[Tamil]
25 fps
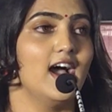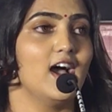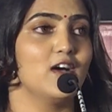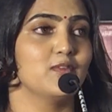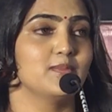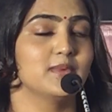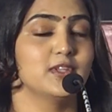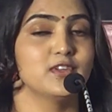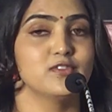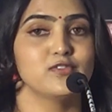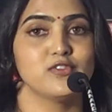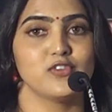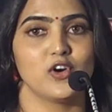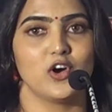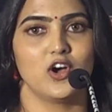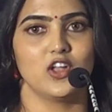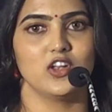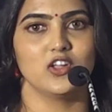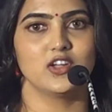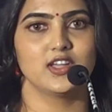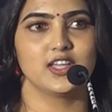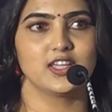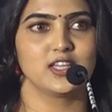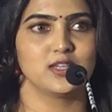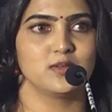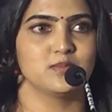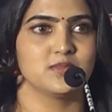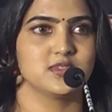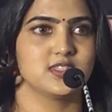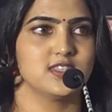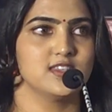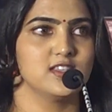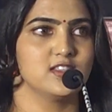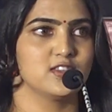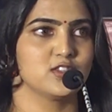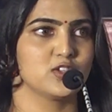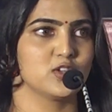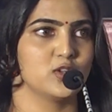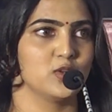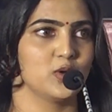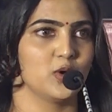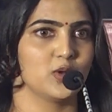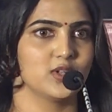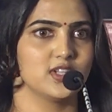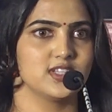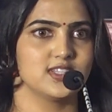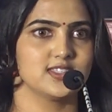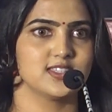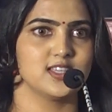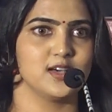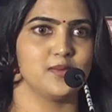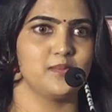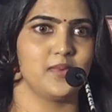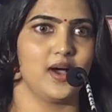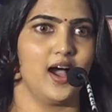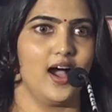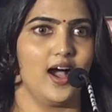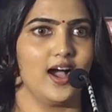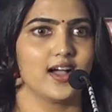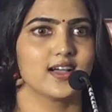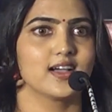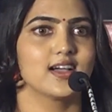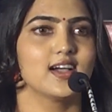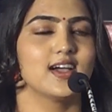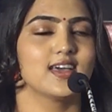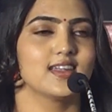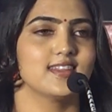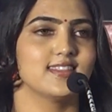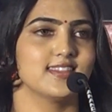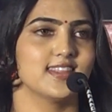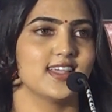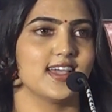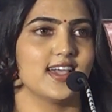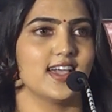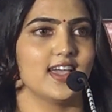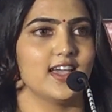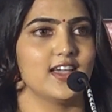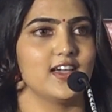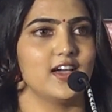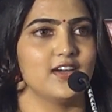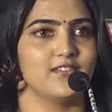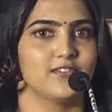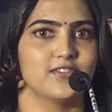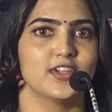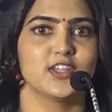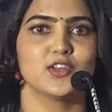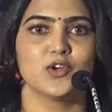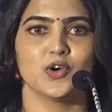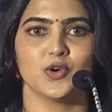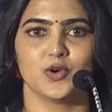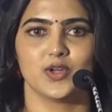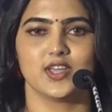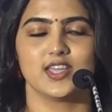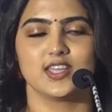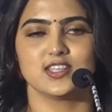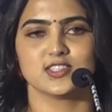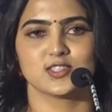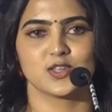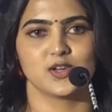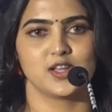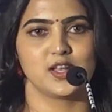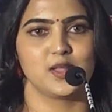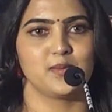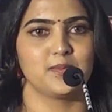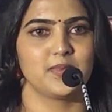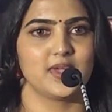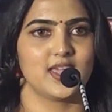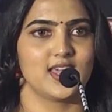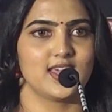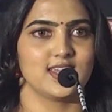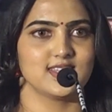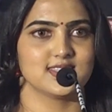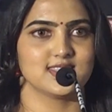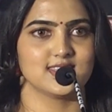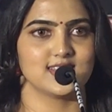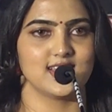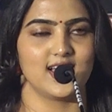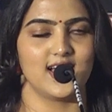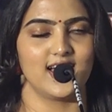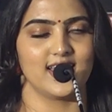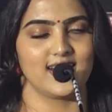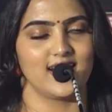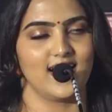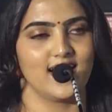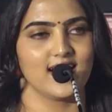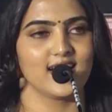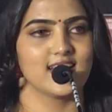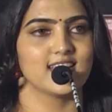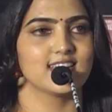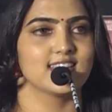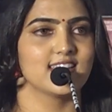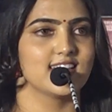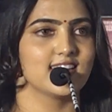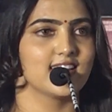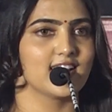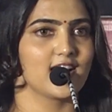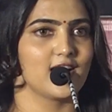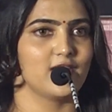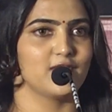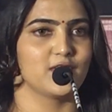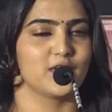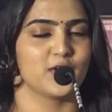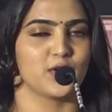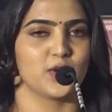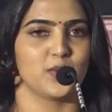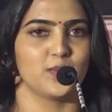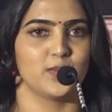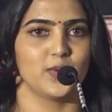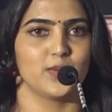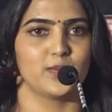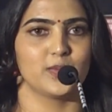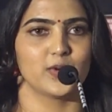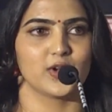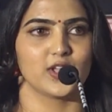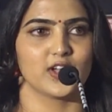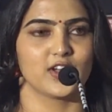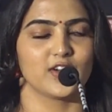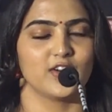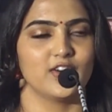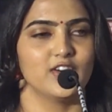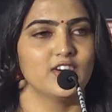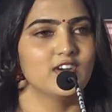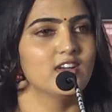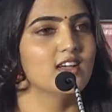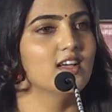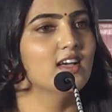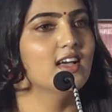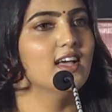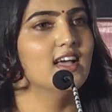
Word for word: ஐ பின் ஃபாலோவிங் எம் சென்ஸ் லொல்லு சபா அங்கேருந்தே வினோ இஸ் கான் பி அ ஸ்டார் அங்கேருந்தே எனக்கு அவரை ரொம்ப பிடிக்கும்